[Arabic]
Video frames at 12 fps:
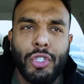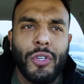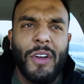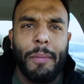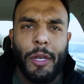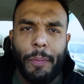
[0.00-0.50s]

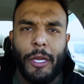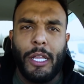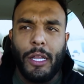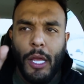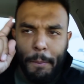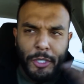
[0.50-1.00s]
بشوفك من
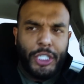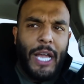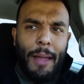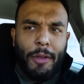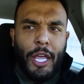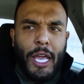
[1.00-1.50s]
بعيد بيجيك
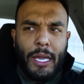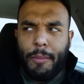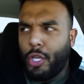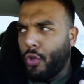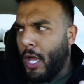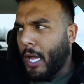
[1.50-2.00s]
عامل هيك
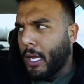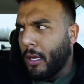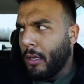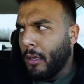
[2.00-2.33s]
بايده هيك